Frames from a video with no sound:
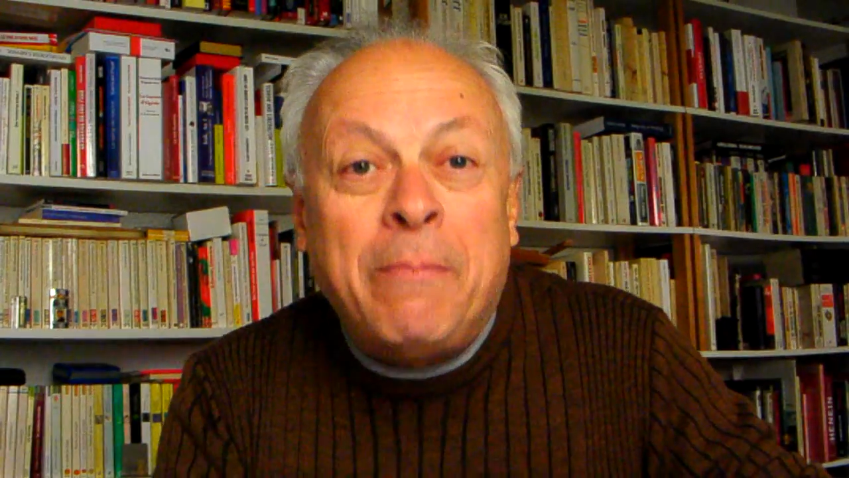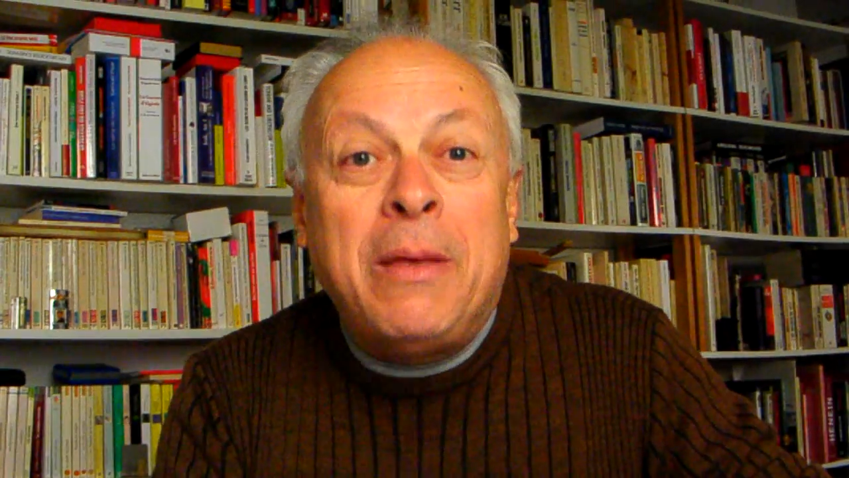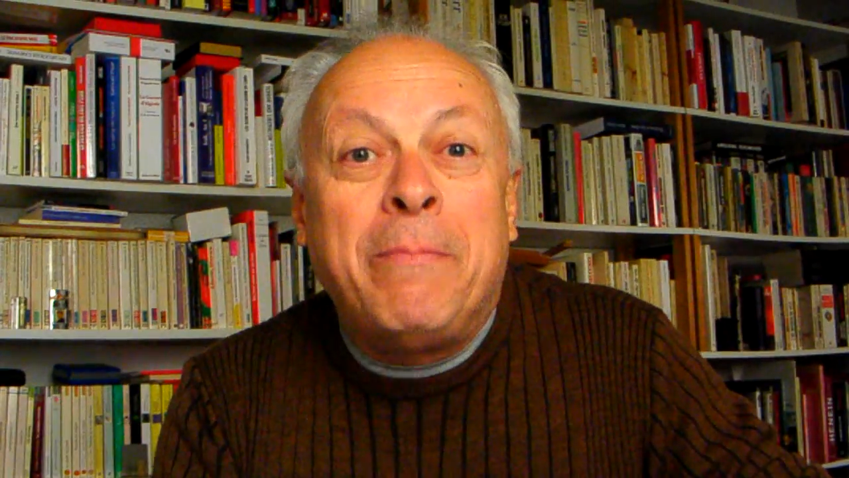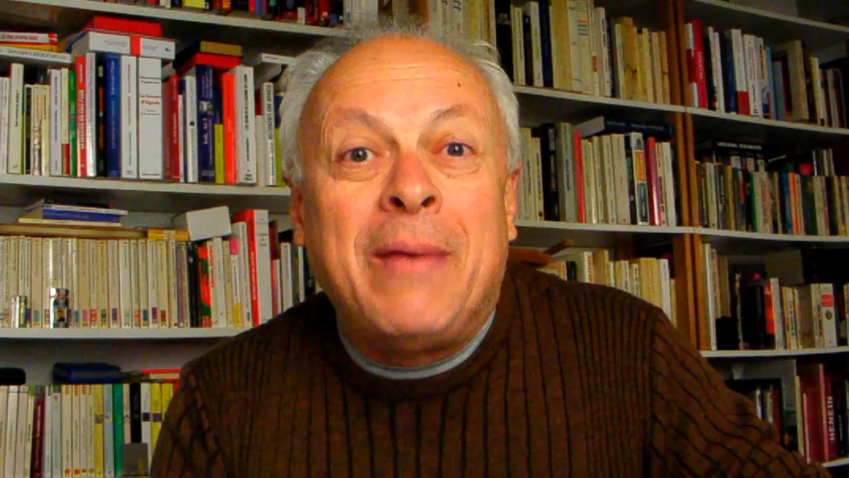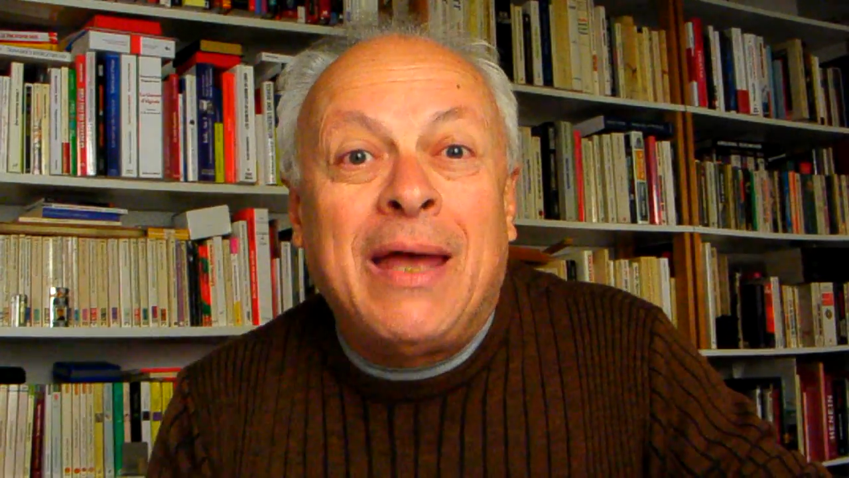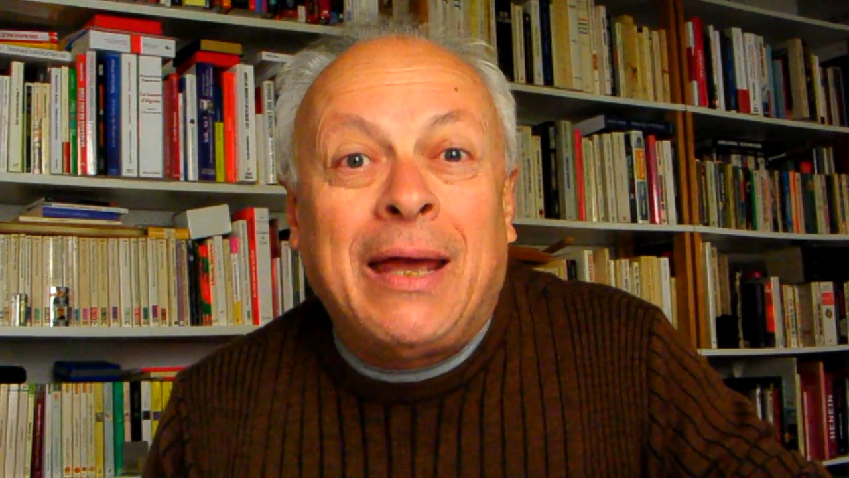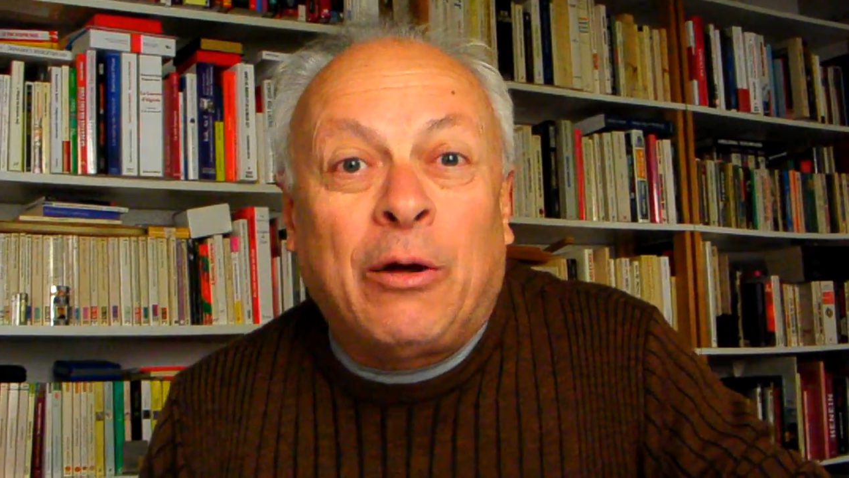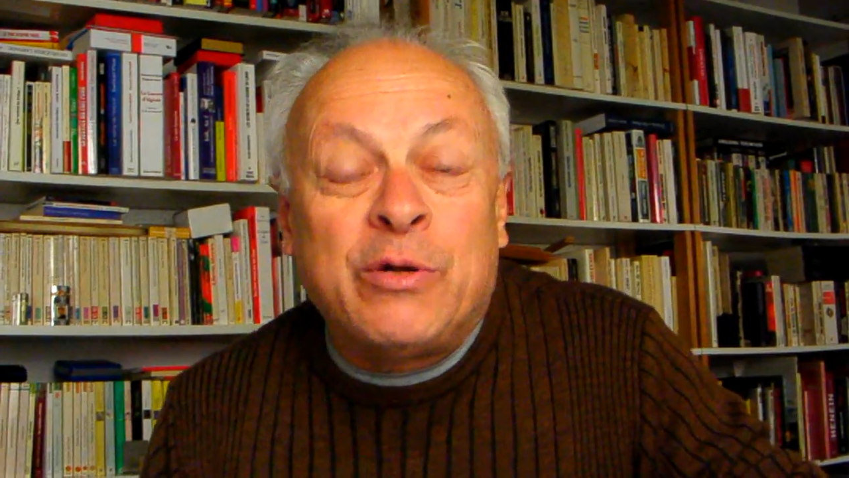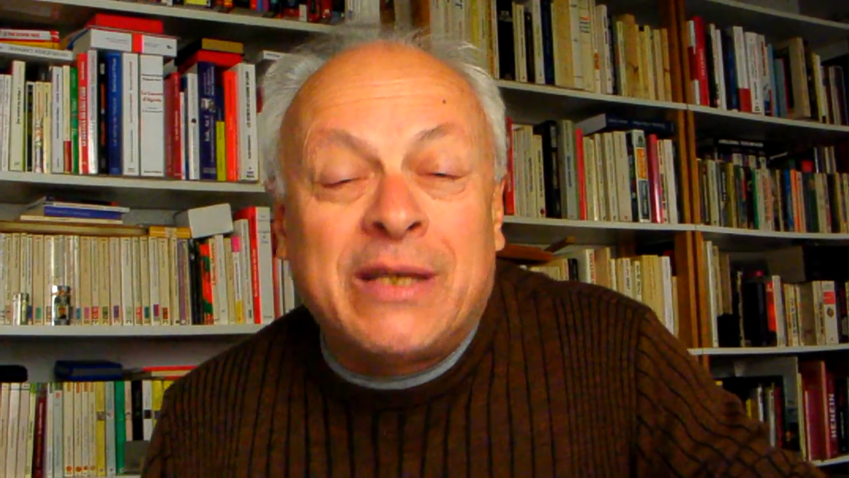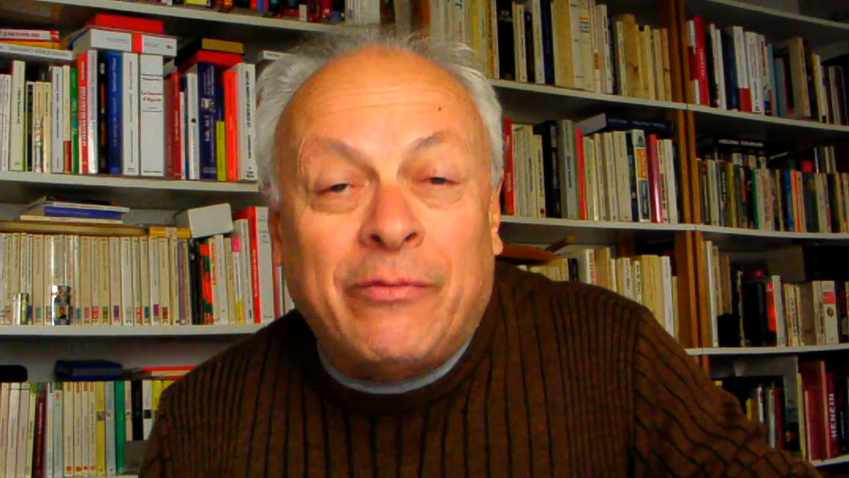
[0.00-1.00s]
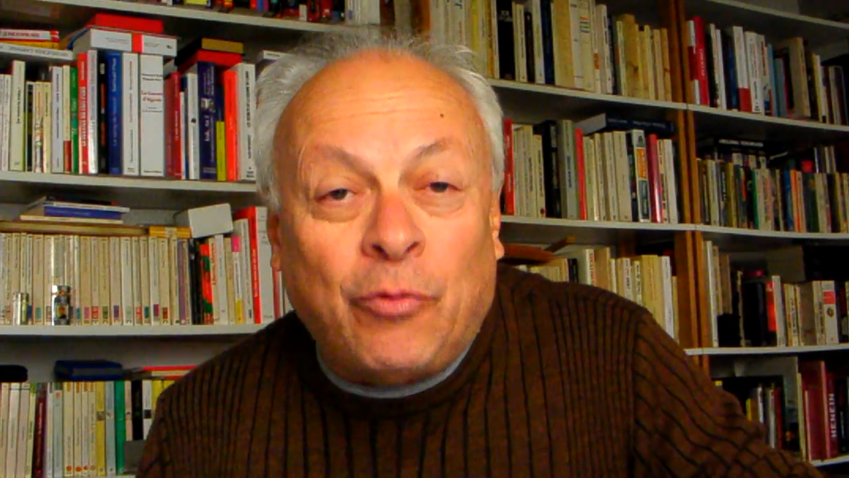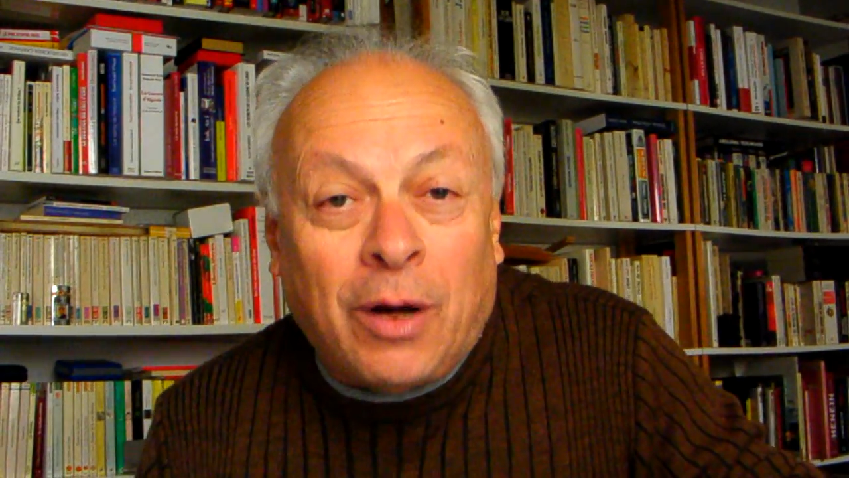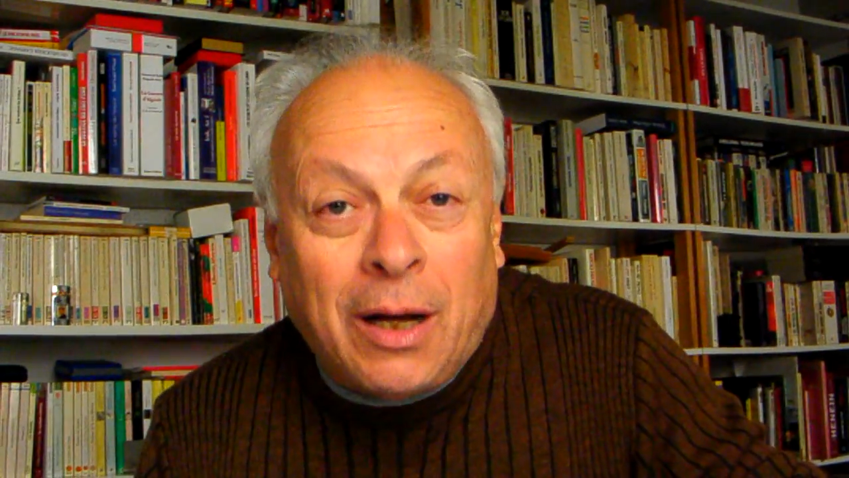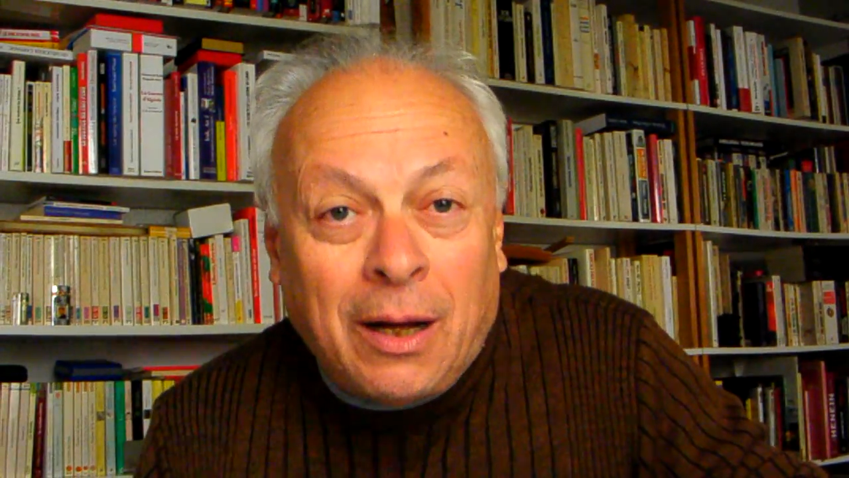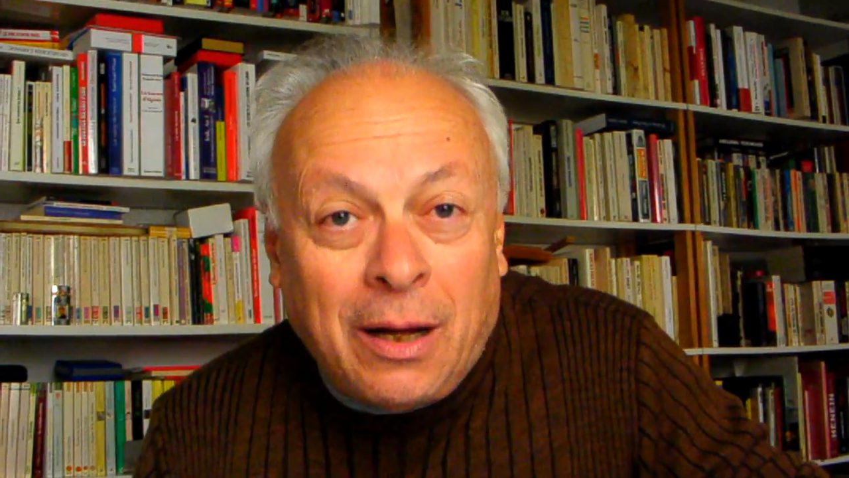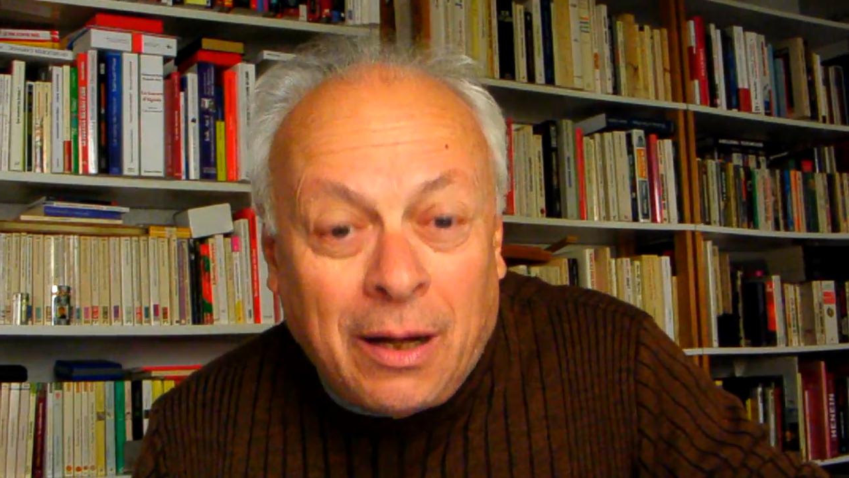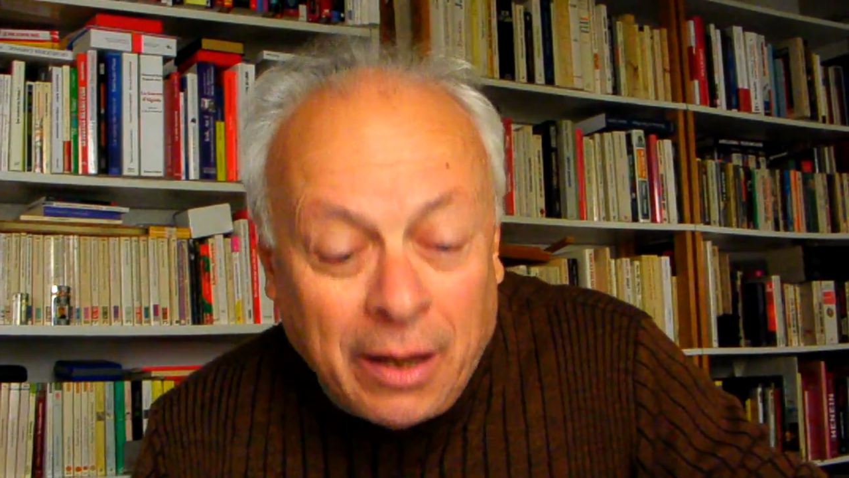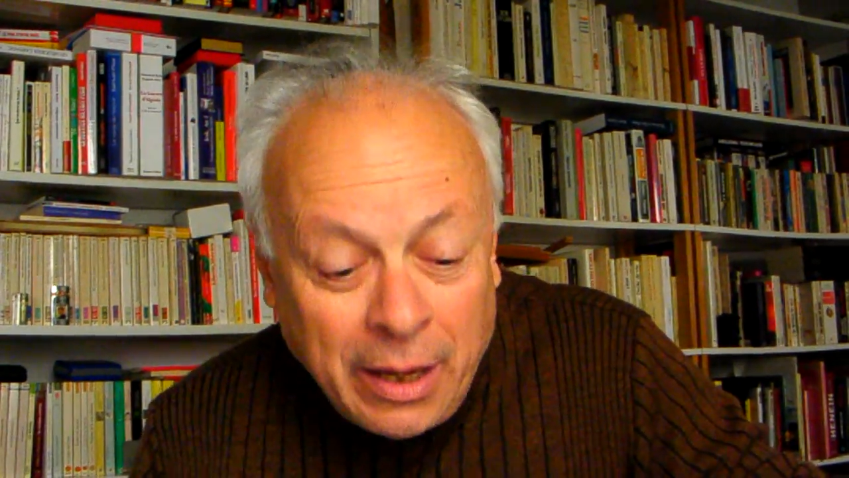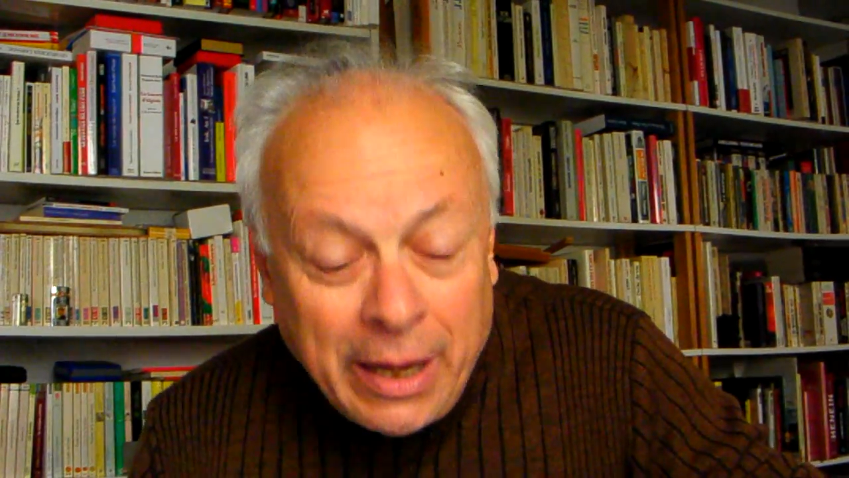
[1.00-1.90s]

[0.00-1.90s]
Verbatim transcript: mes maigres avoirs